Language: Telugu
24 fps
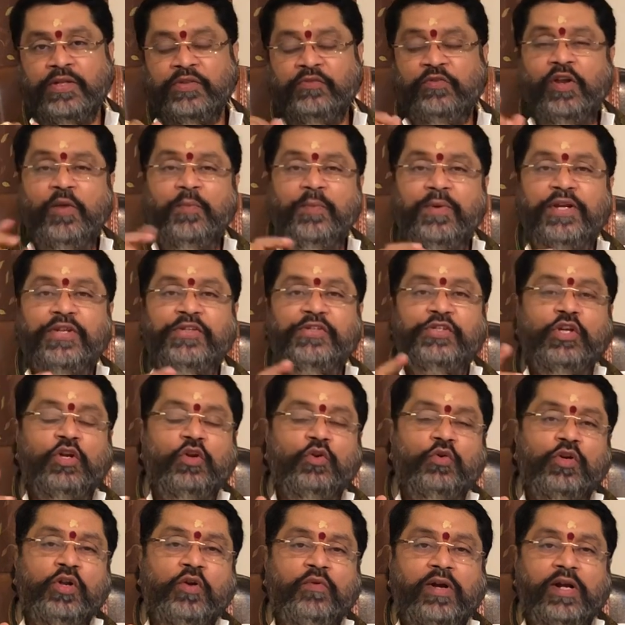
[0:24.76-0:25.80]
ఫిలిం
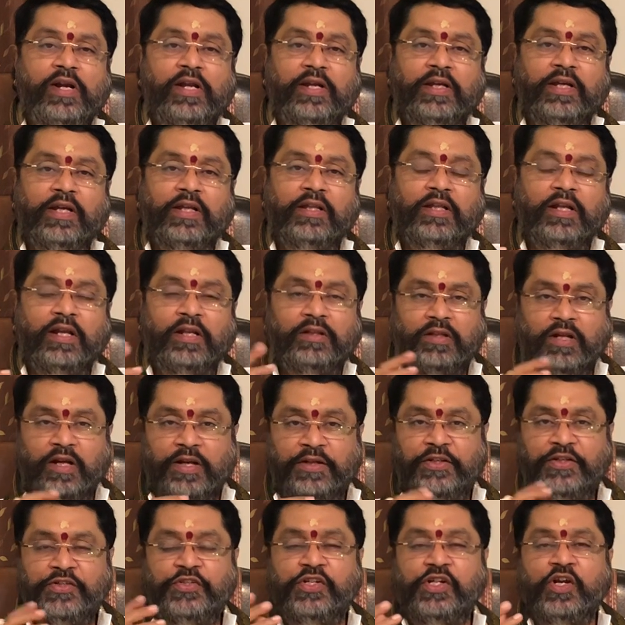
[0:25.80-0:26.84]
ఇండస్ట్రీలో ఉన్న వాళ్ళకి తర్వాత
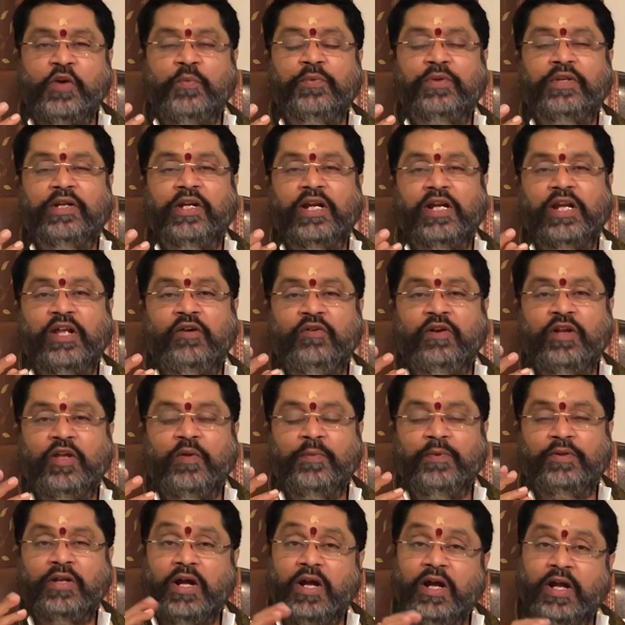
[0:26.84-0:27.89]
ఆర్టిస్ట్గా ముందుకెళ్ళే
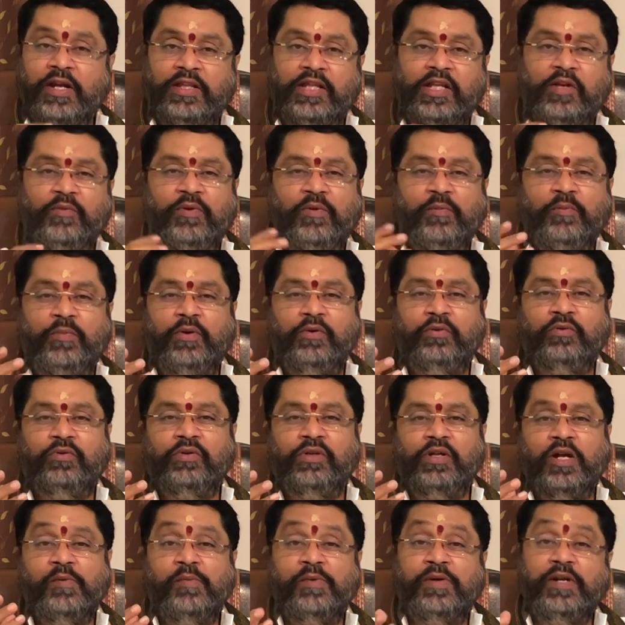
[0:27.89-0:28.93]
వాళ్ళకి మొత్తం ఆర్థిక బలం
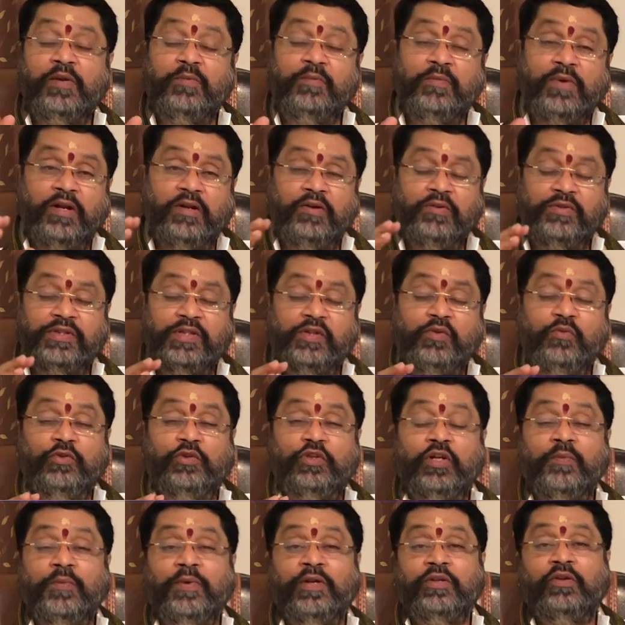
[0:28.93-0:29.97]
పెరుగుతుంది కాబట్టి మానసిక
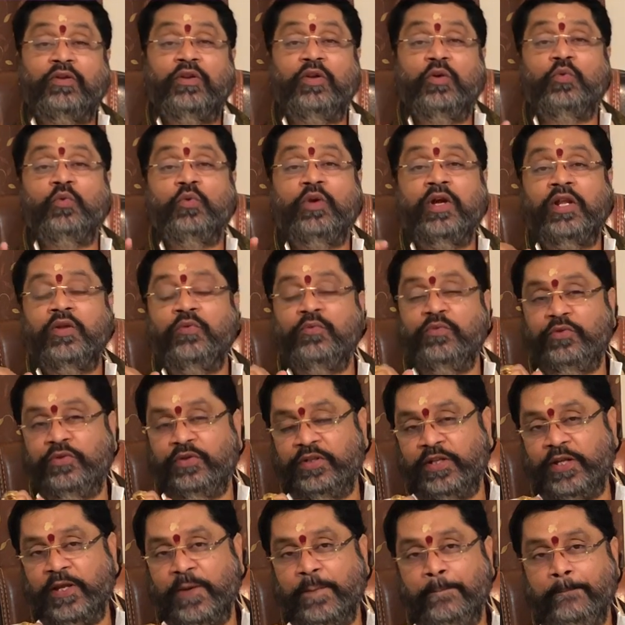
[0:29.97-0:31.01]
ఒత్తిడి మాత్రం ఎక్కువగానే
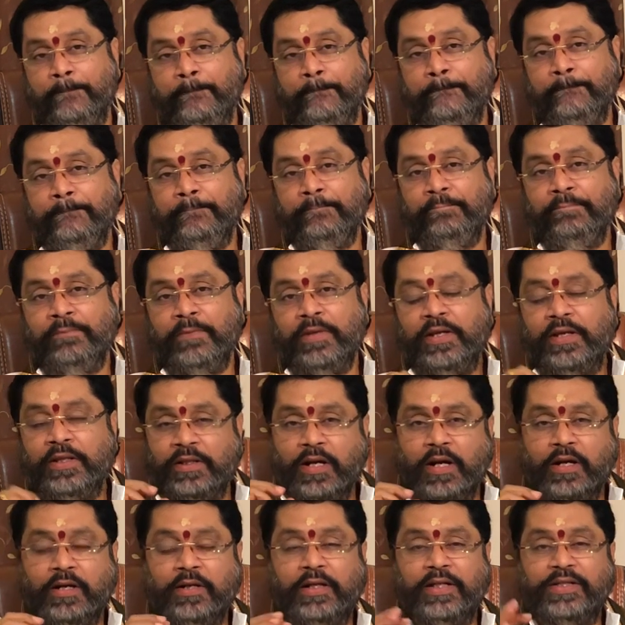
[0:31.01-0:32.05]
ఉంటుంది ఇది
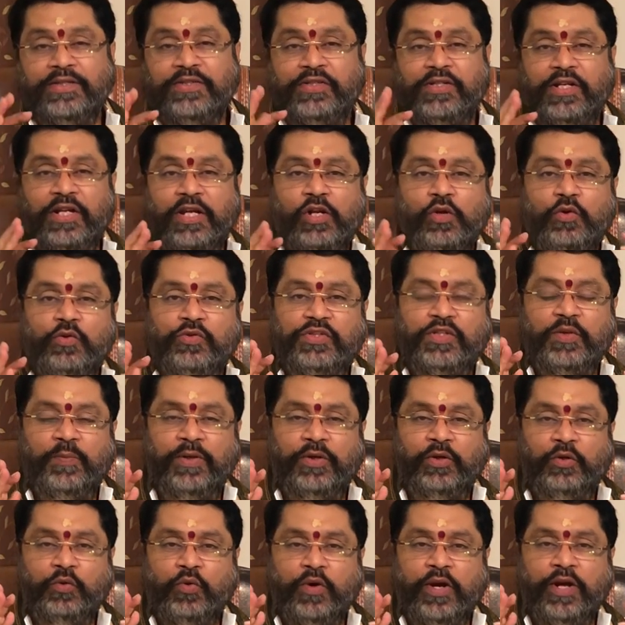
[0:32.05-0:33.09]
కాకుండా స్టీలు
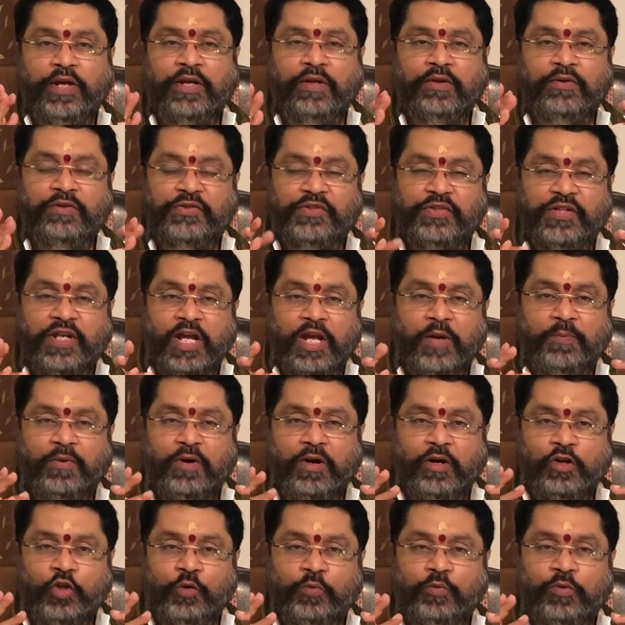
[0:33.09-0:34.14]
సిమెంటు ఐరన్ స్క్రాప్
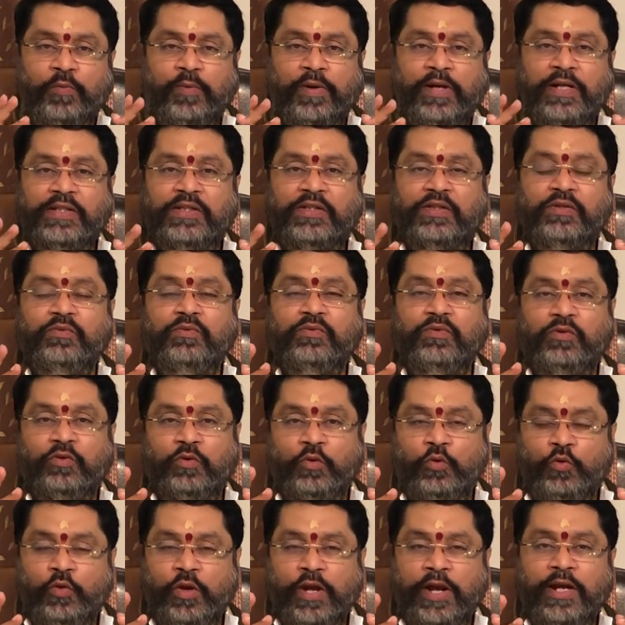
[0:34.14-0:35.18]
ఆటోమొబైల్స్
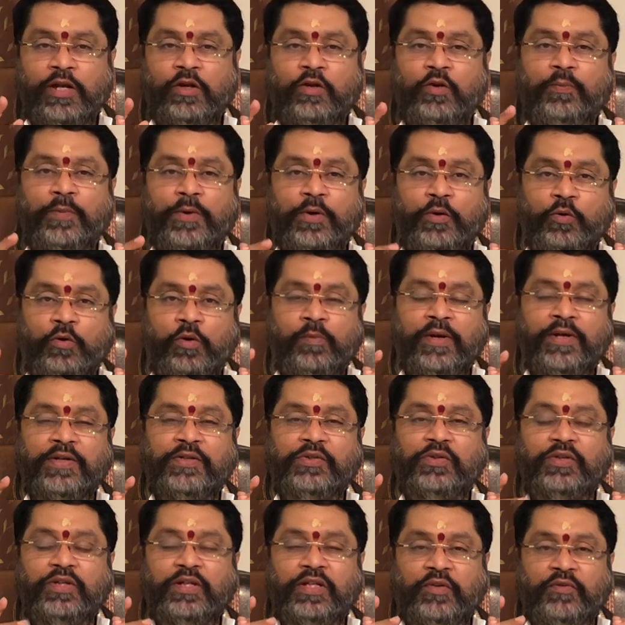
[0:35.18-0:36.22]
క్రూడ్ ఆయిల్ పెట్రోల్
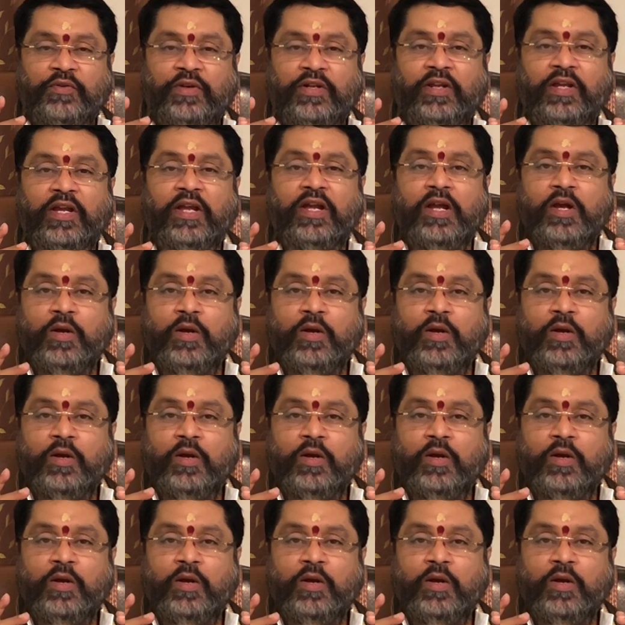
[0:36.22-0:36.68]
బంక్స్ ఇటువంటి